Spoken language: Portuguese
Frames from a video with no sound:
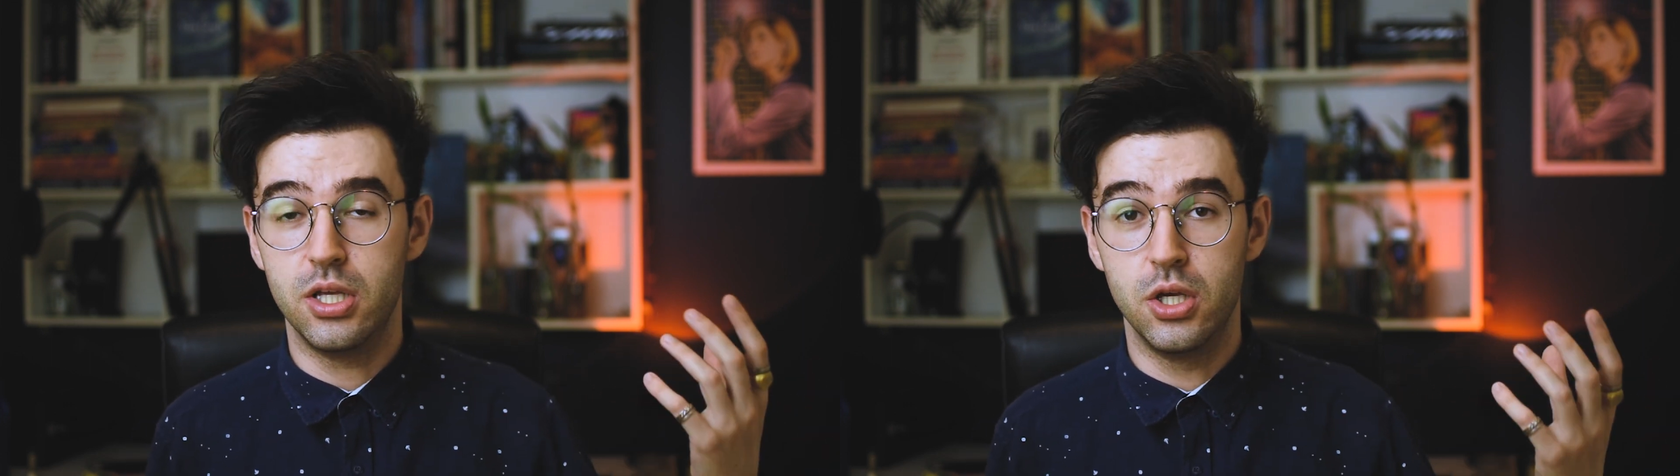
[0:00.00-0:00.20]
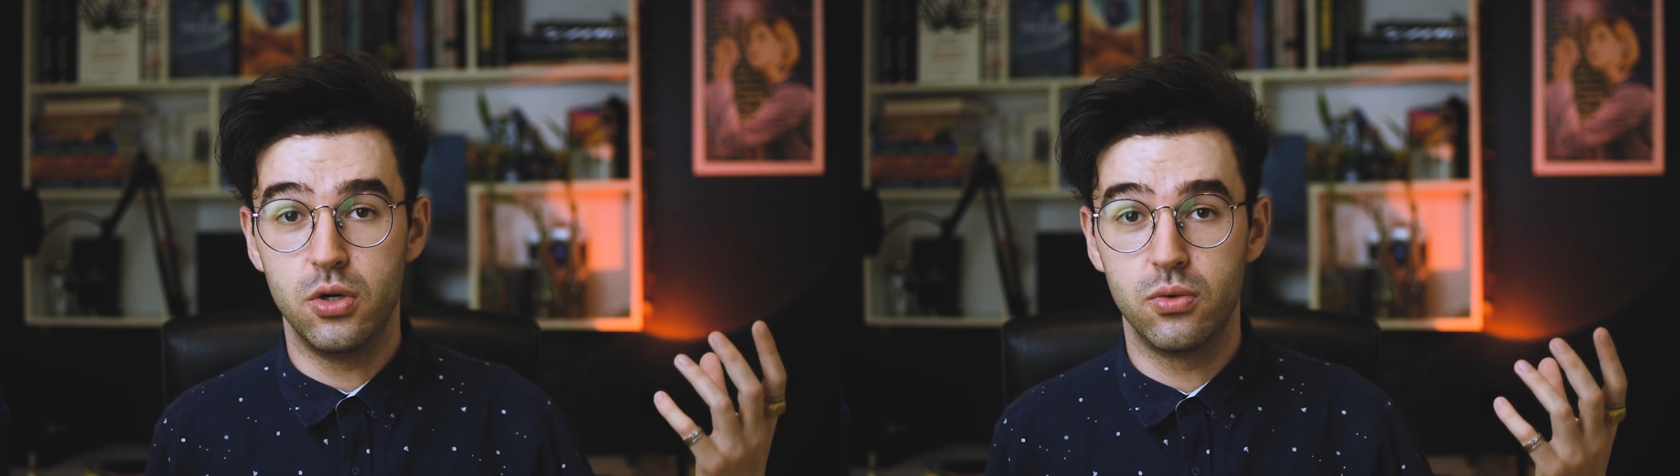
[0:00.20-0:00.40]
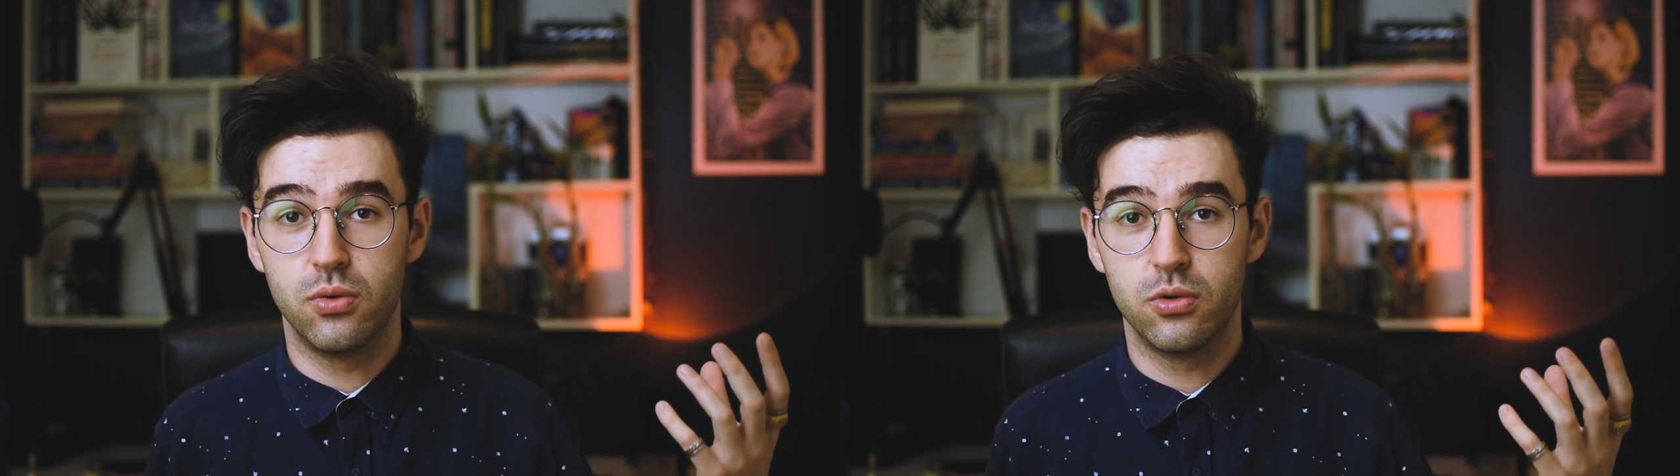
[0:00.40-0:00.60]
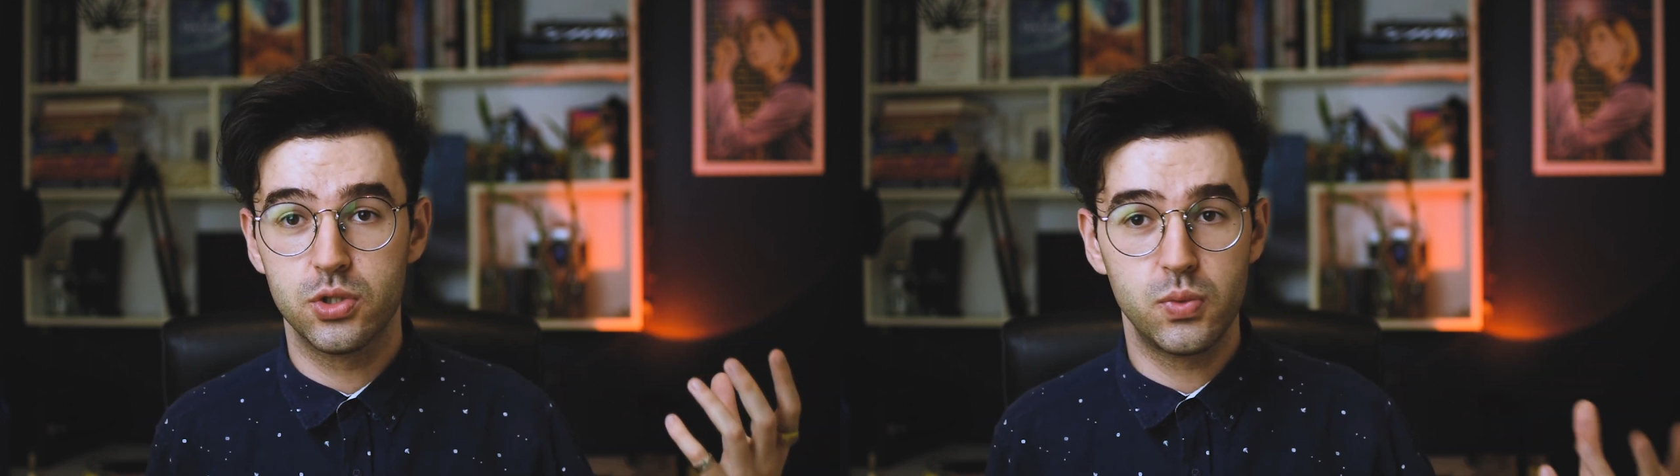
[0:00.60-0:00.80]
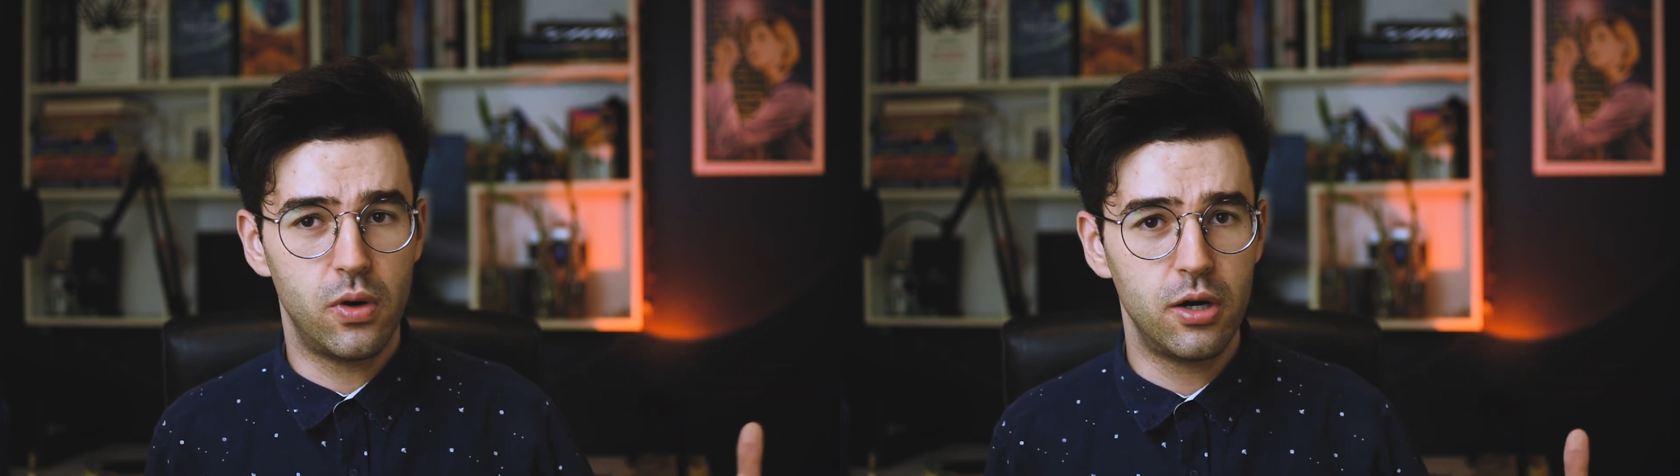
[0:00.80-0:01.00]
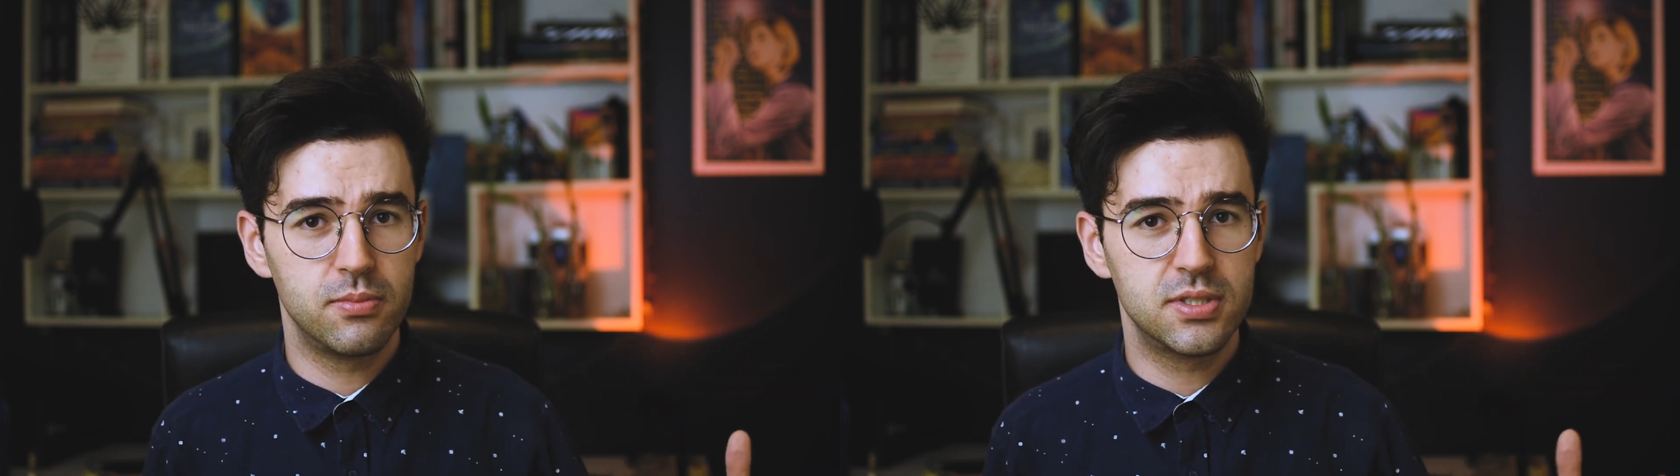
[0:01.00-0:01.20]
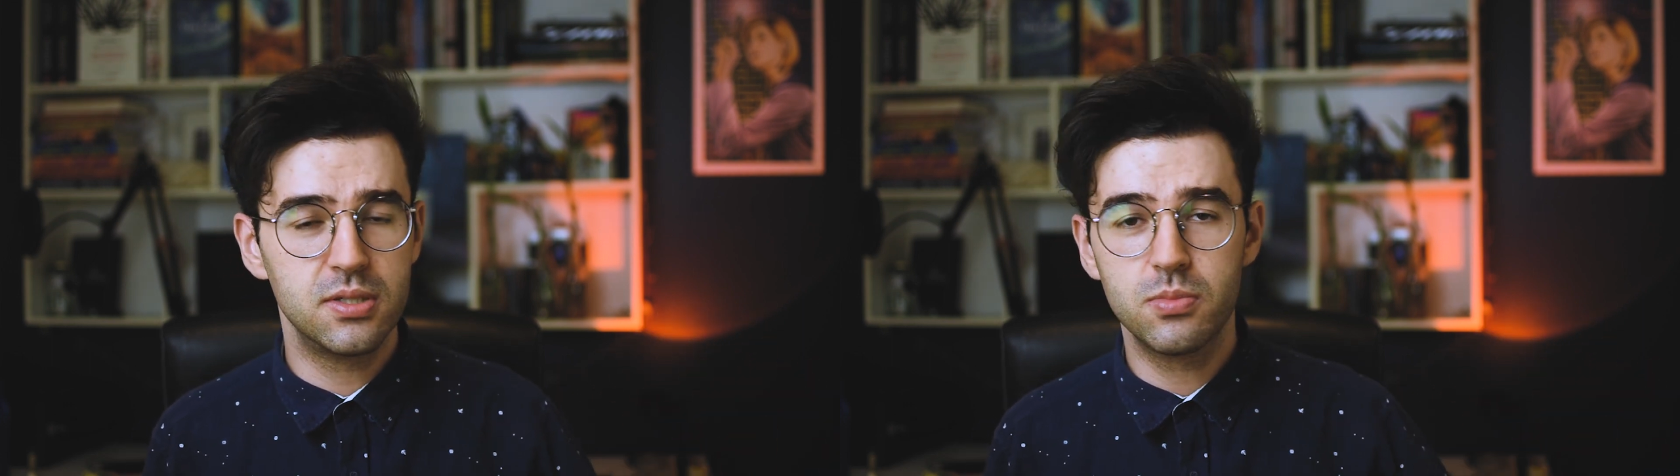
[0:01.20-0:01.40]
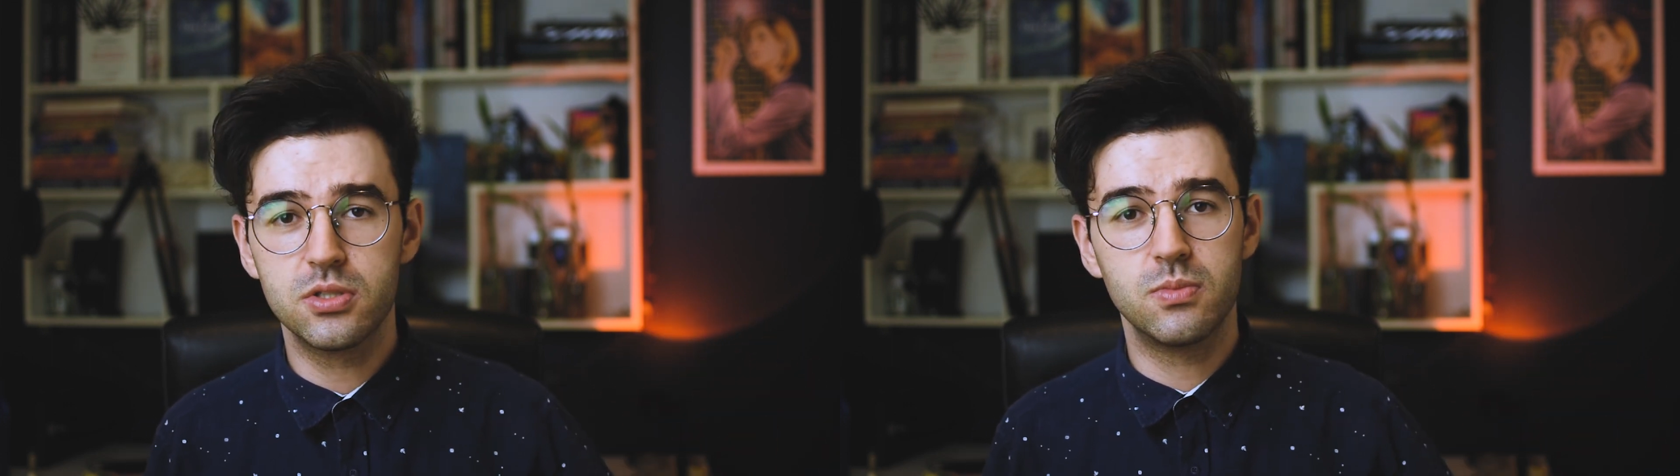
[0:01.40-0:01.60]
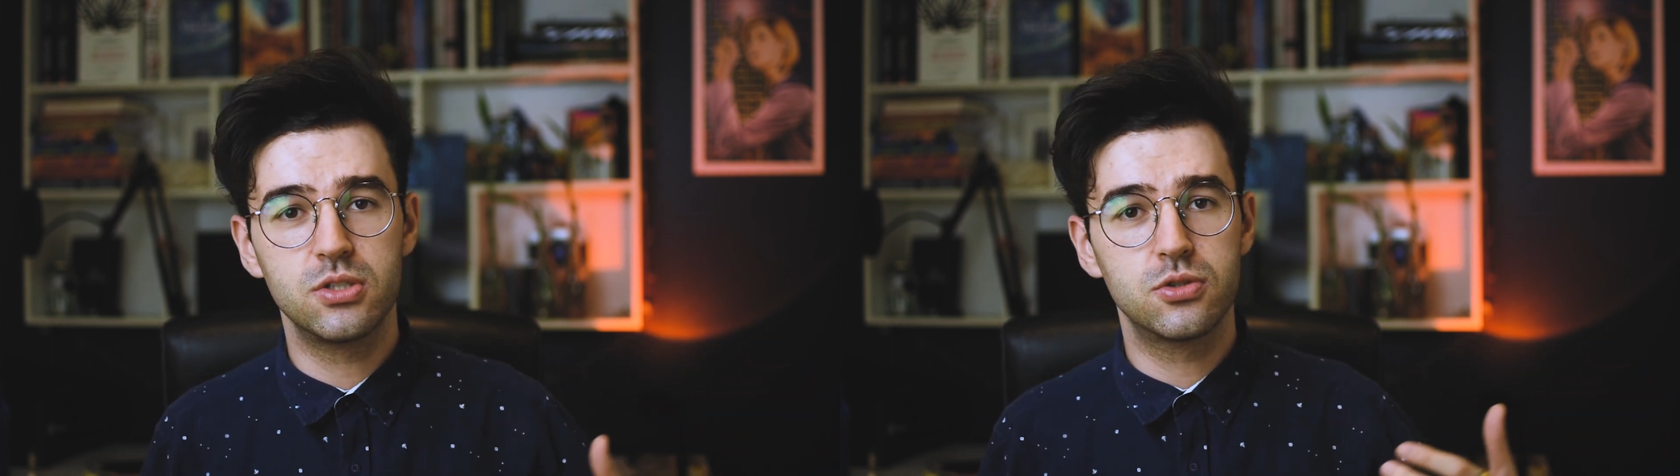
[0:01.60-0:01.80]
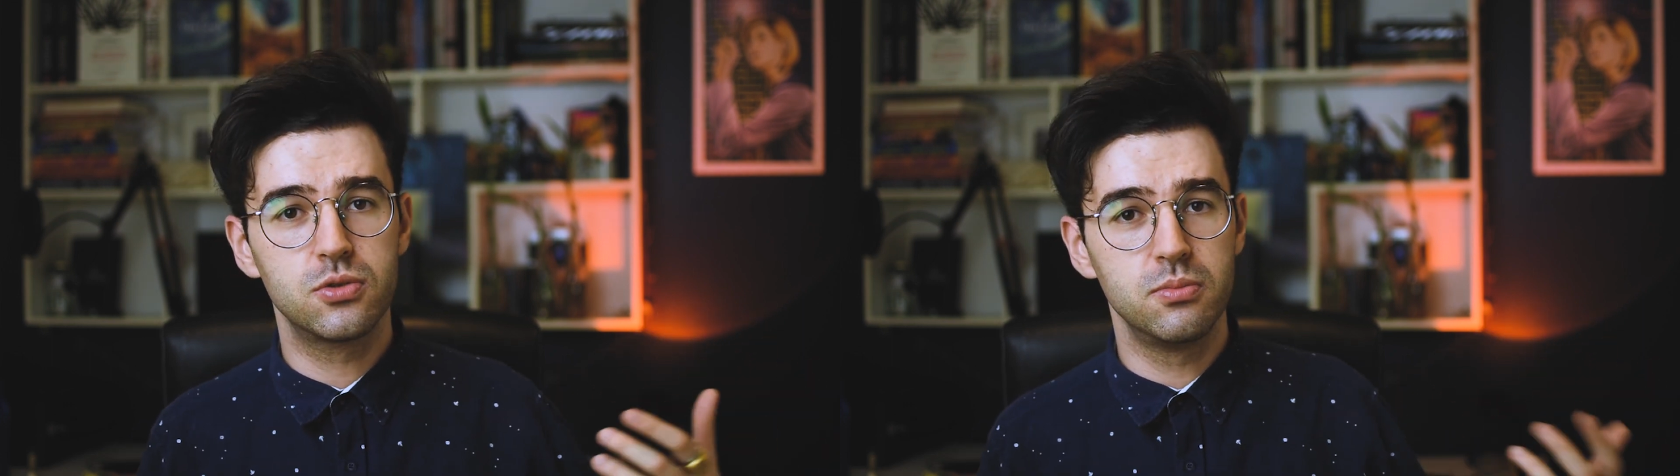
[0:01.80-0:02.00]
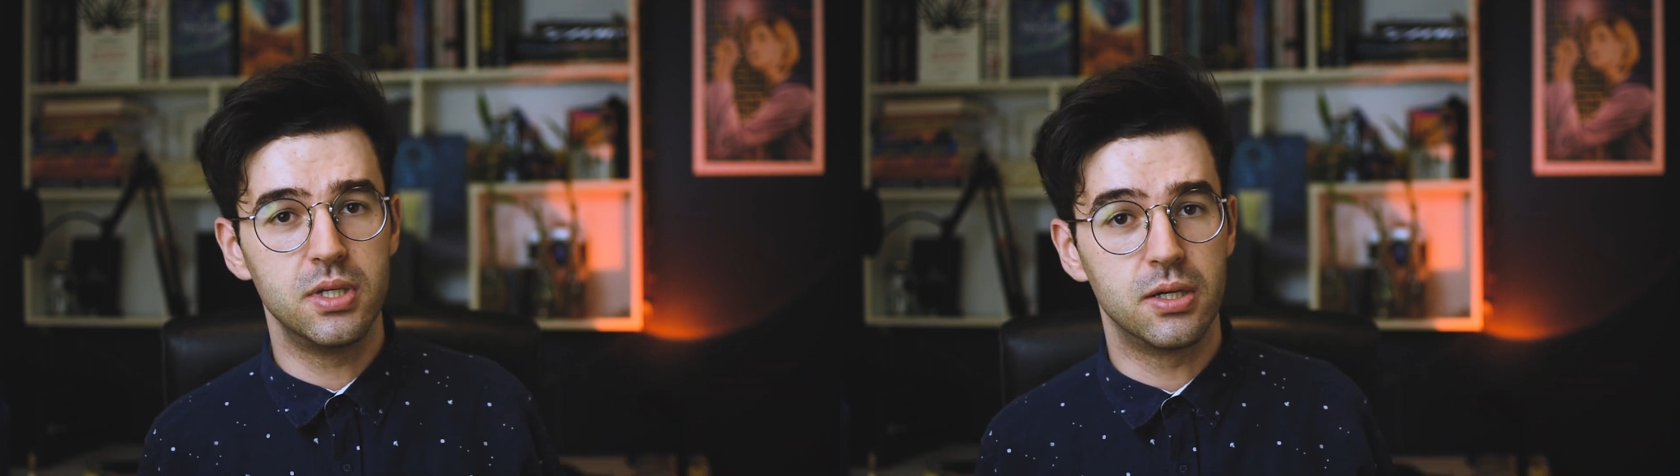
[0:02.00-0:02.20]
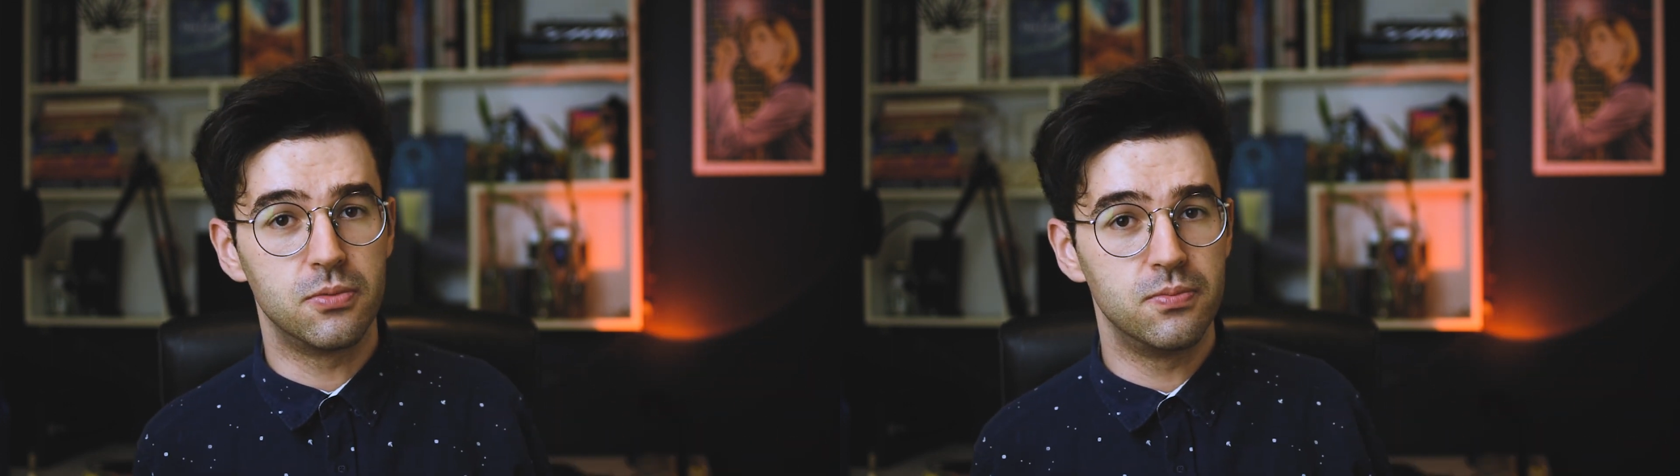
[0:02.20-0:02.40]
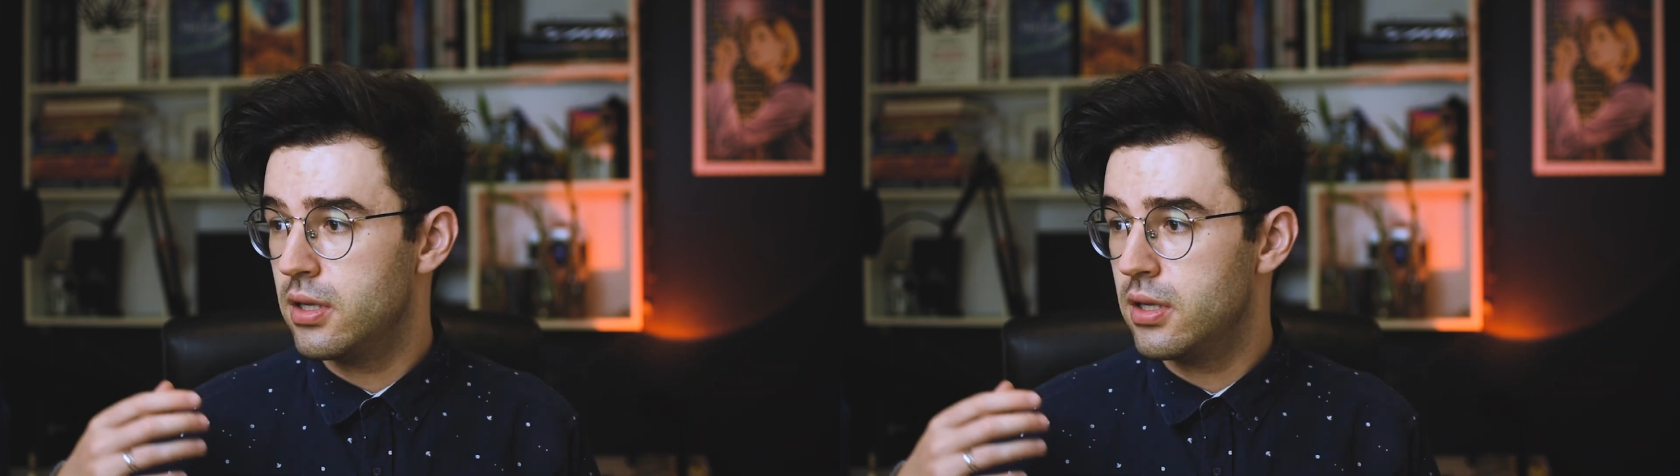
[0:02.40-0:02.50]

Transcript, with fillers: e o Swarm simplesmente sumiram.